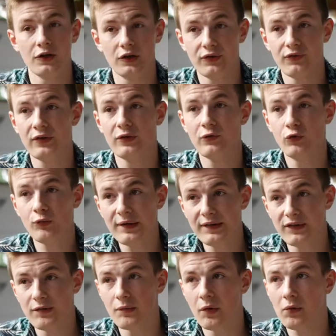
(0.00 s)
J'ai fait du
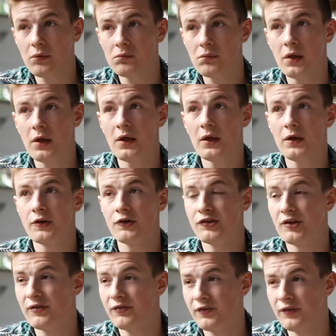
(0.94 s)
bâtiment,
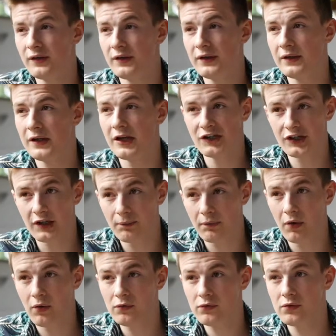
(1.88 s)
j'ai fait de la
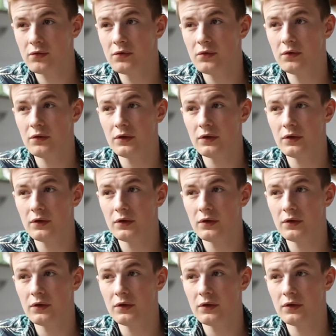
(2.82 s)
charpente